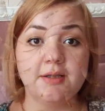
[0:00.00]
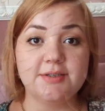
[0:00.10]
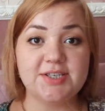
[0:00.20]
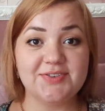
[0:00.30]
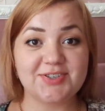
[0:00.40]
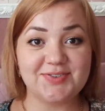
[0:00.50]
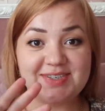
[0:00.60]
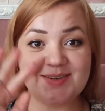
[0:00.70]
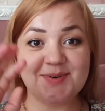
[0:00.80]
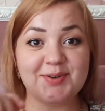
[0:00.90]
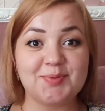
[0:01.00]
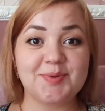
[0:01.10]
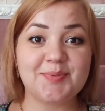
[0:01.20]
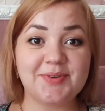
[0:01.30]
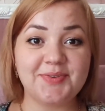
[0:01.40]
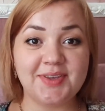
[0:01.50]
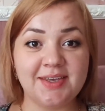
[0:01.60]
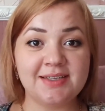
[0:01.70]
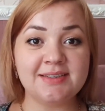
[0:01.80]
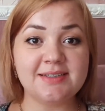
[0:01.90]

Девочки, всем огромный привет!